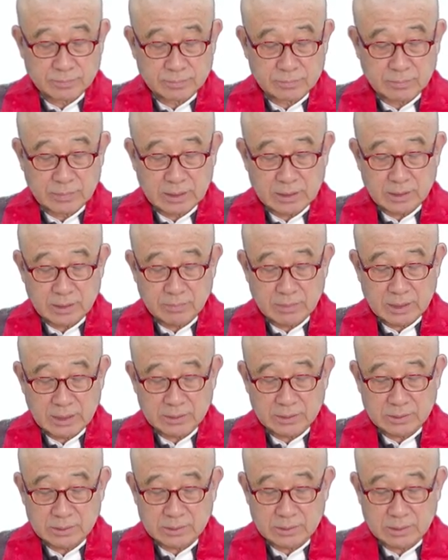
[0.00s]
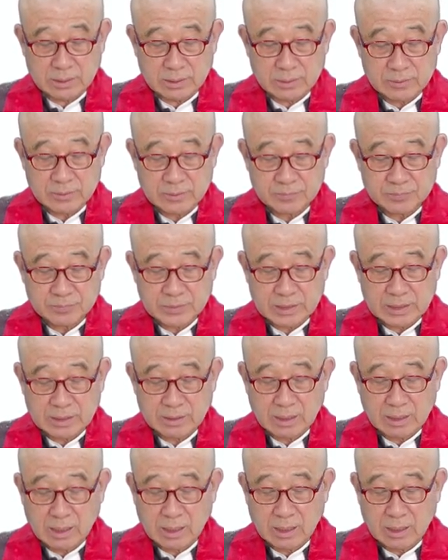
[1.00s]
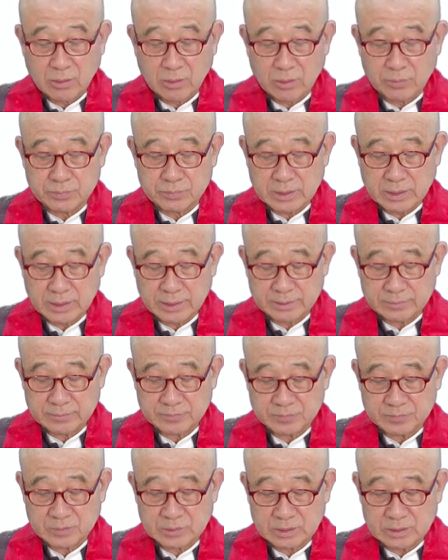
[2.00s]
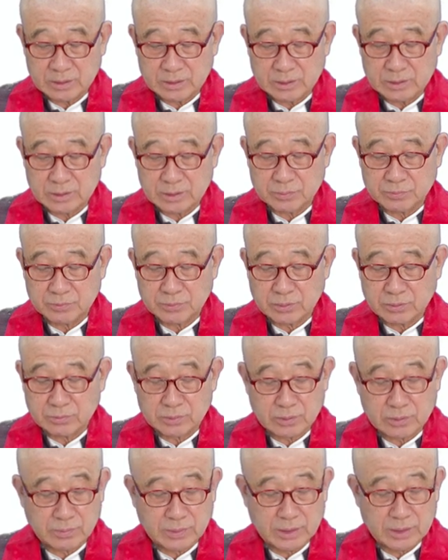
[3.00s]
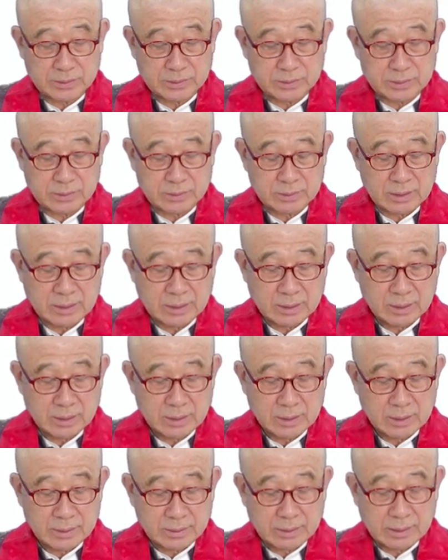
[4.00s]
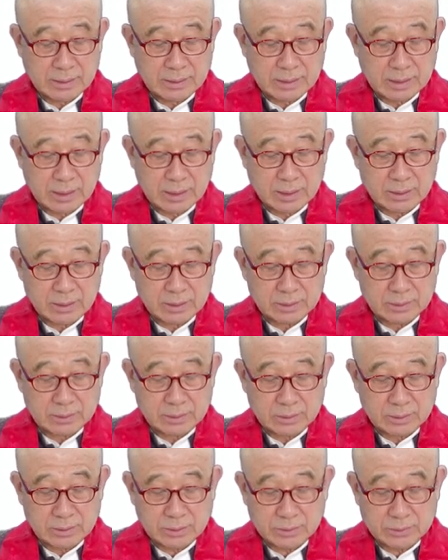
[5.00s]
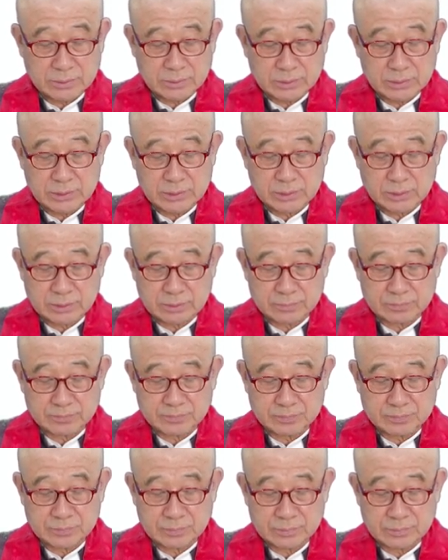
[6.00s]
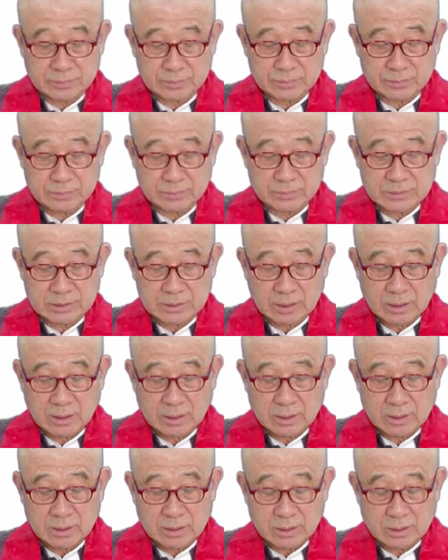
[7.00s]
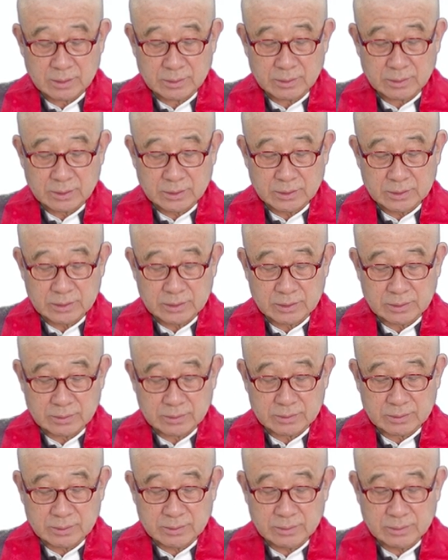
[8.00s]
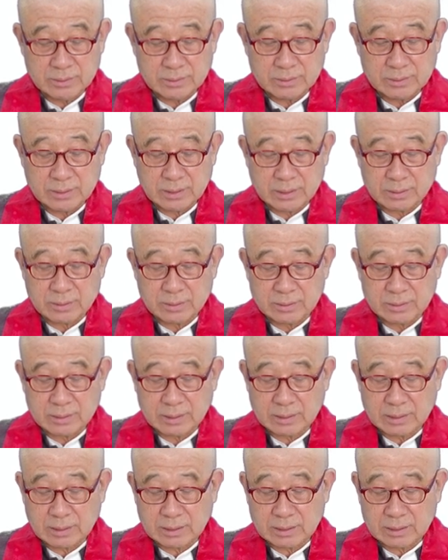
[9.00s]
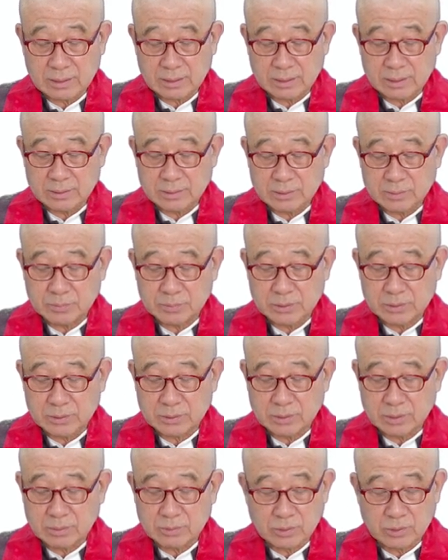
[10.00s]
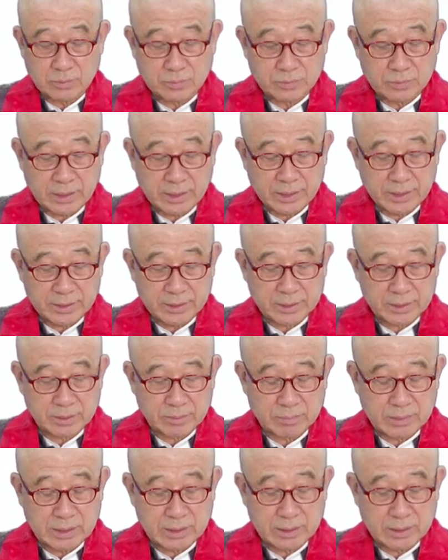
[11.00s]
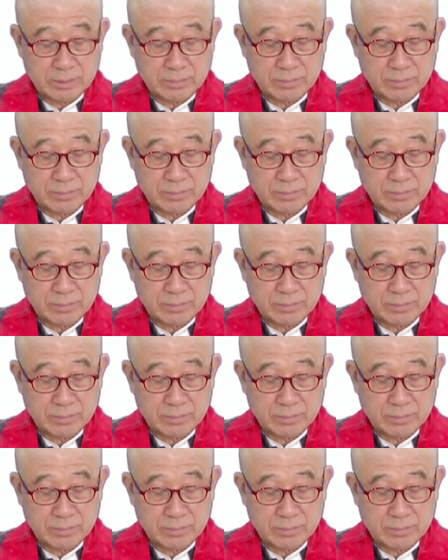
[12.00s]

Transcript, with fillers: many merits that are obtained. It is from the merit that are unconditioned. Unconditioned. 네, 또 타다가타 speaks of obtaining many